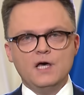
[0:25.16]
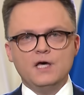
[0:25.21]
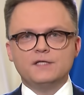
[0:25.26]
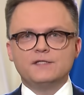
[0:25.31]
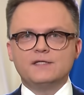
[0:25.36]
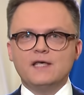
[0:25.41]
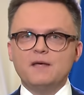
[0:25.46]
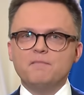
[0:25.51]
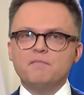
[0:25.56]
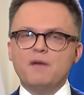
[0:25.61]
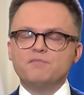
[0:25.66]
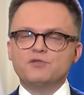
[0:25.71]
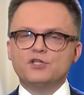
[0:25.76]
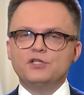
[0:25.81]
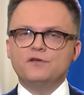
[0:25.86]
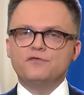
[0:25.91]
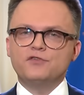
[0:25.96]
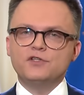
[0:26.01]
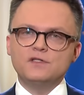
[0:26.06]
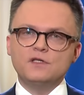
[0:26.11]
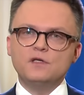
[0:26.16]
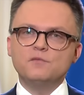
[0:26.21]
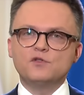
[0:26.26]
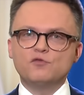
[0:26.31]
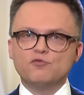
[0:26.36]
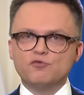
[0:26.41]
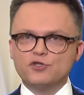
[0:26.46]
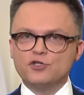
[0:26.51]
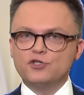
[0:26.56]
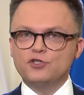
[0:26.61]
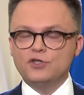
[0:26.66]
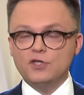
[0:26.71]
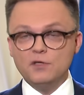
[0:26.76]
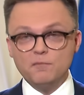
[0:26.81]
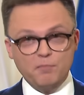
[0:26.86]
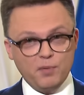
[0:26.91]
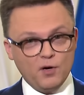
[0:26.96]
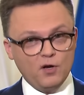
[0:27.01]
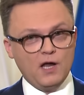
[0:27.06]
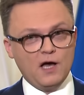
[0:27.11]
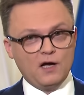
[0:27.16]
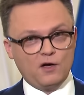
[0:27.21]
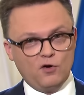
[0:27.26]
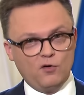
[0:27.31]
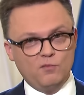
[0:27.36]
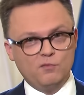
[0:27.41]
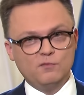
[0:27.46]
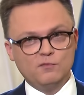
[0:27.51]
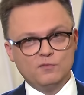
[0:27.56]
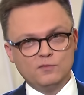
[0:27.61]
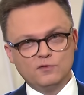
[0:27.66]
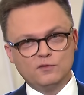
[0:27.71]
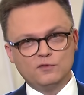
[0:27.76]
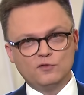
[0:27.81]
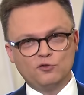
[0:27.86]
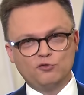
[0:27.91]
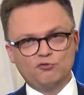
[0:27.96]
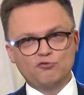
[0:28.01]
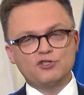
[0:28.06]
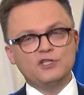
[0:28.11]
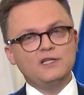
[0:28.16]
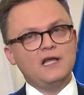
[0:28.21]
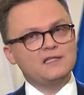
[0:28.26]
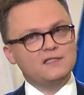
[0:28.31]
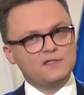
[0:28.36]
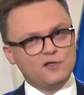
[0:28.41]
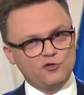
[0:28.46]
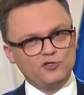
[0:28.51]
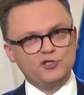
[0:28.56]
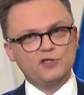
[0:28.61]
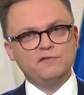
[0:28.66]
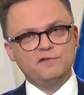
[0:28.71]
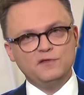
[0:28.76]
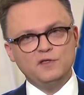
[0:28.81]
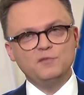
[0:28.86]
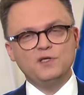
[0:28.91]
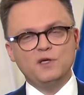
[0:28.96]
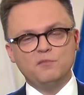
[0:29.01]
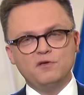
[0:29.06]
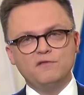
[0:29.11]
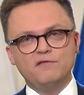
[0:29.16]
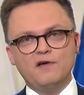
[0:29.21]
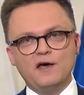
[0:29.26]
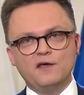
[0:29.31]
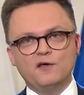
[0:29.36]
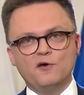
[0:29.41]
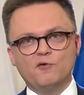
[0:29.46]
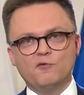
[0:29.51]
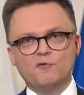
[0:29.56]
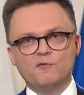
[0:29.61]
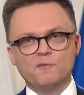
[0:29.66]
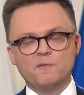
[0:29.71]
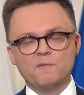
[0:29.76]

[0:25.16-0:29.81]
Sejm ma przede wszystkim służyć tym Polakom, którzy na co dzień w nim nie bywają.